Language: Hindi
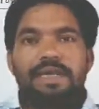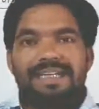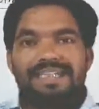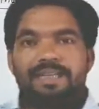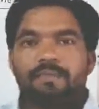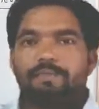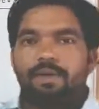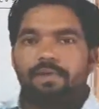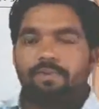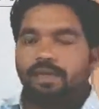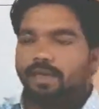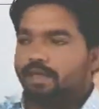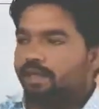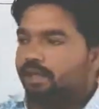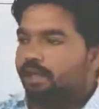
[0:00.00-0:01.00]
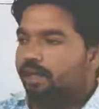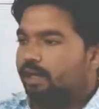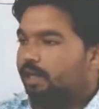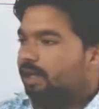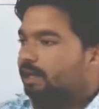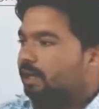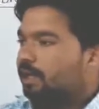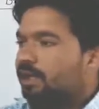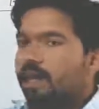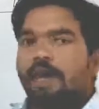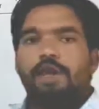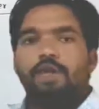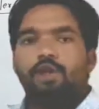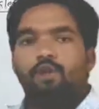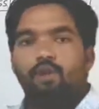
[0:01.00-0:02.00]
इस चैप्टर में देखिए ये
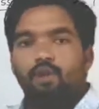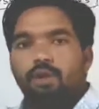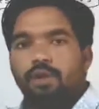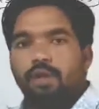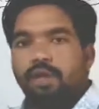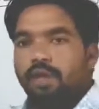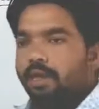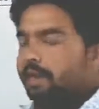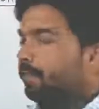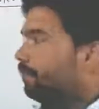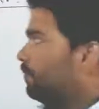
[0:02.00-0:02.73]
कहानी शुरू होती है